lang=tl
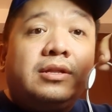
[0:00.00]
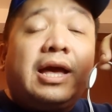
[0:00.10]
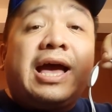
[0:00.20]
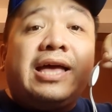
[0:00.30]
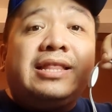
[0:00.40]

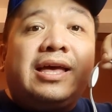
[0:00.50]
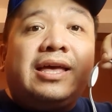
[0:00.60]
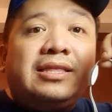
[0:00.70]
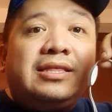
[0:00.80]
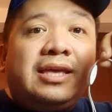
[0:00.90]
Naka,
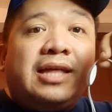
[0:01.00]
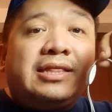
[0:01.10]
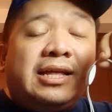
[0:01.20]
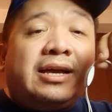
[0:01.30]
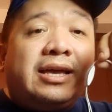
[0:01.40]
na hindi
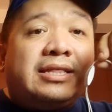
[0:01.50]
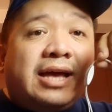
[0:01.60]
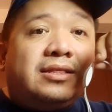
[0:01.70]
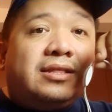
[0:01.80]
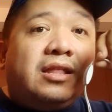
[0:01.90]
hadlang ang
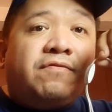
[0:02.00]
edad.